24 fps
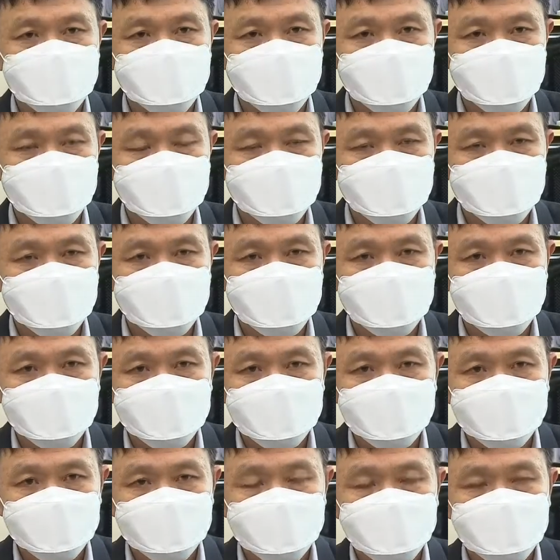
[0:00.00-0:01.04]
되고요.
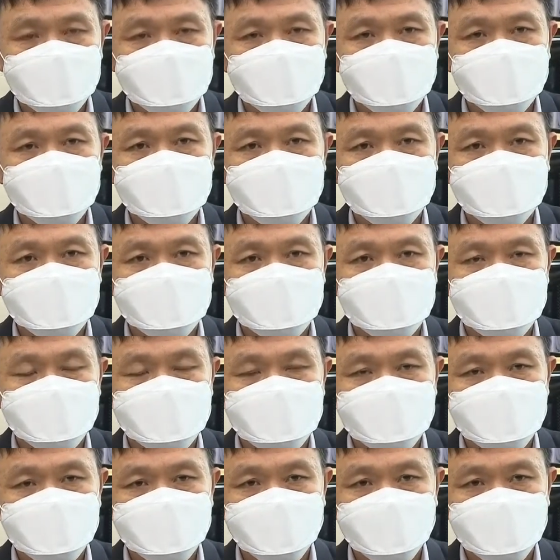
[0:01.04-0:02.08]
저희는 그
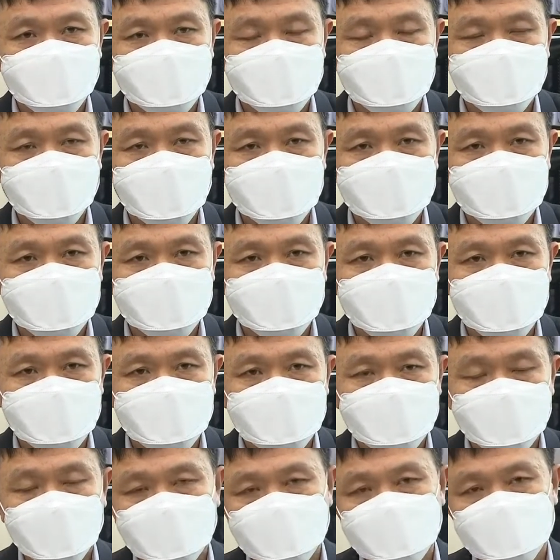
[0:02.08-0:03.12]
영역 보고서를
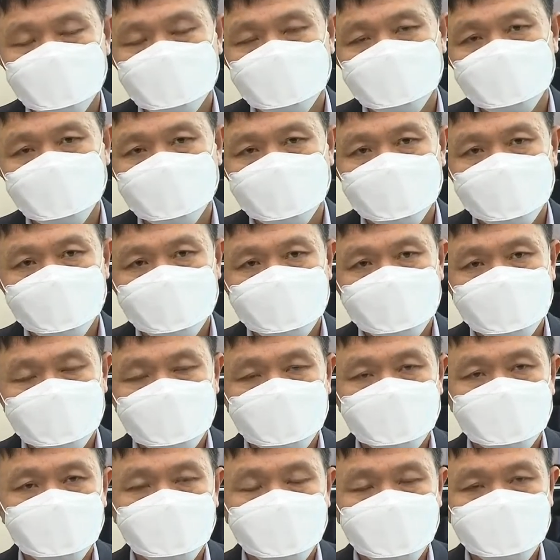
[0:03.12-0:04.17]
받으면 다시
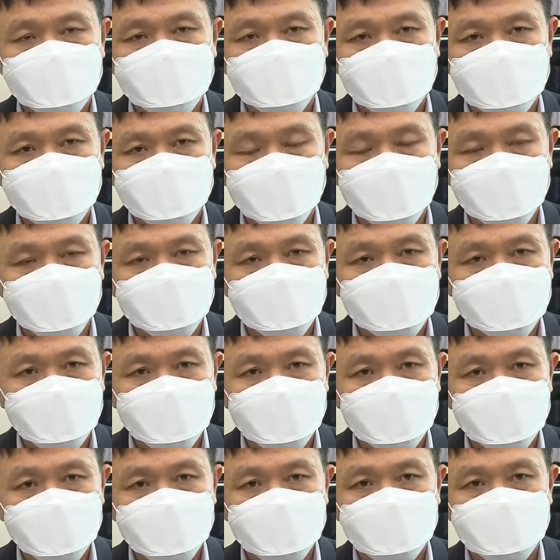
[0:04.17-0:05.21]
저희가 회의의
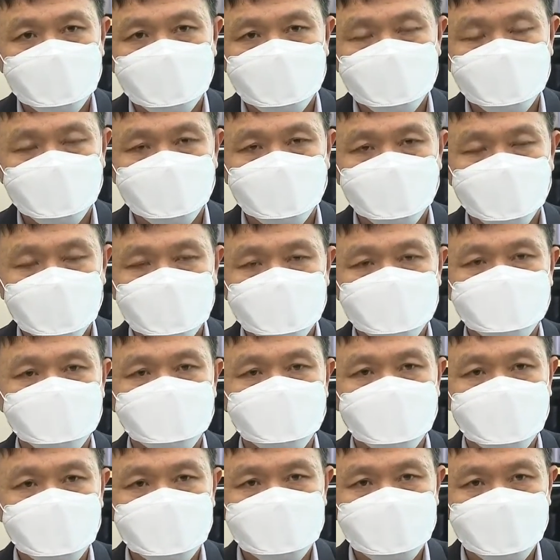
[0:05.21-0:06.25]
법인에 또
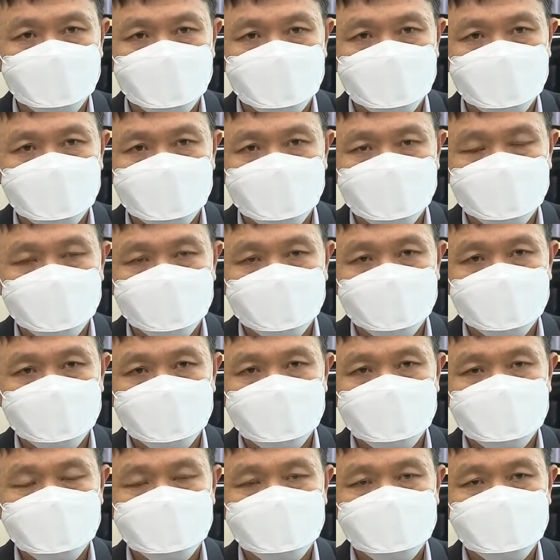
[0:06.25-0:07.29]
발주를 해서
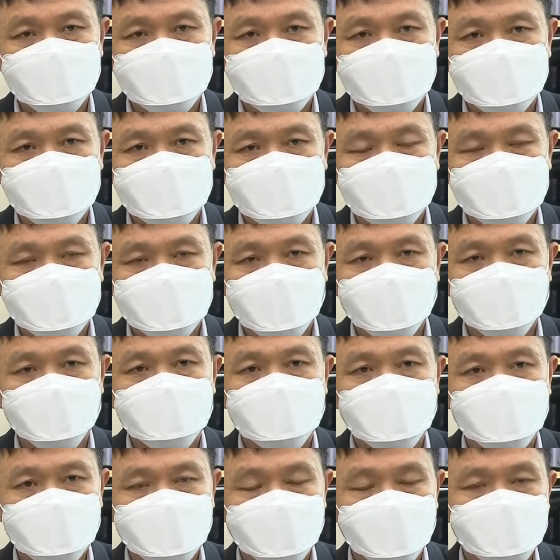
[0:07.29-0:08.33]
그 내용에
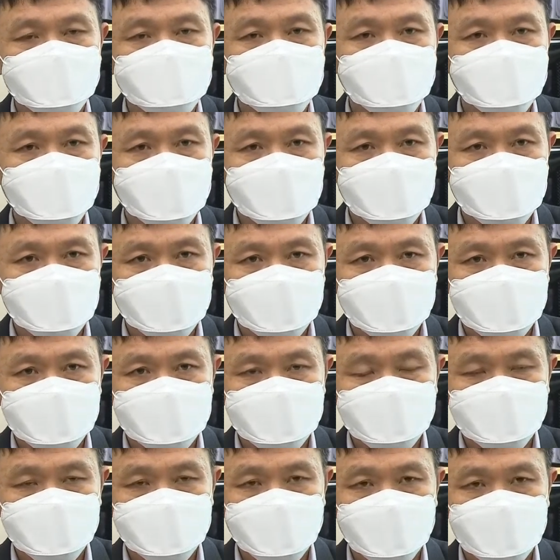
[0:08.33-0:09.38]
대해서 검토를 하게
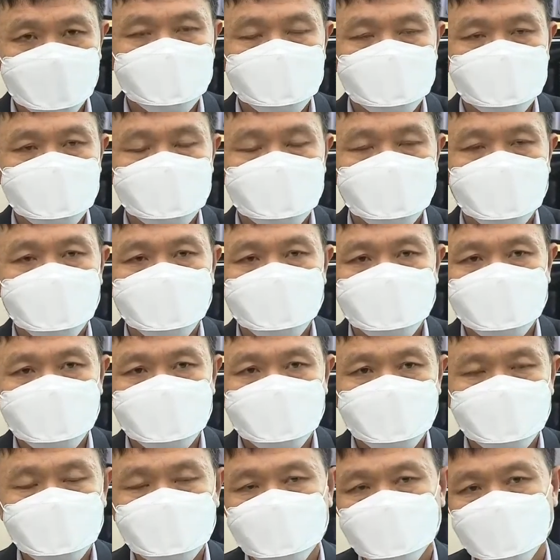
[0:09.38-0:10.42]
되겠습니다. 저희
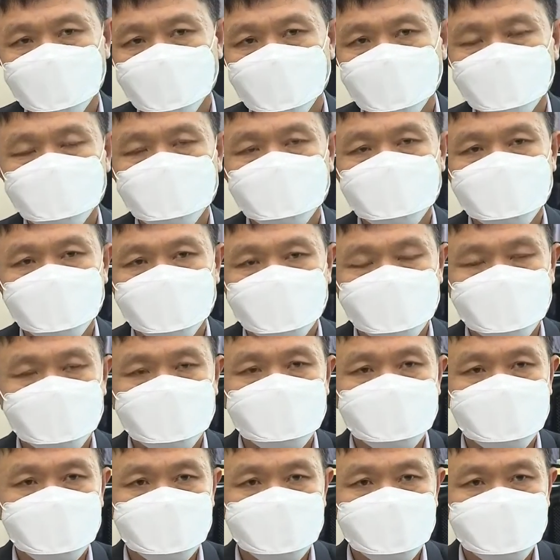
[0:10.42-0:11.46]
내부는 이제 검증
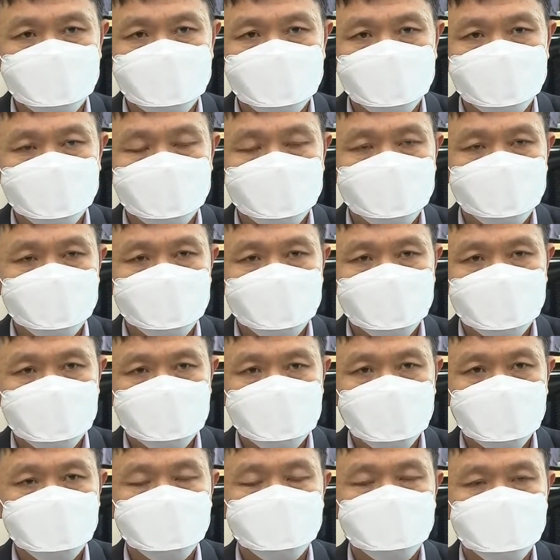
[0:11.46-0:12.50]
용역을
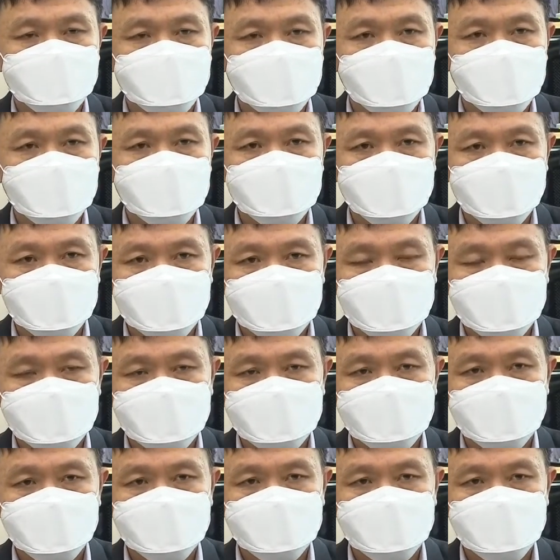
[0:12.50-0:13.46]
착수를 해야 되는 그런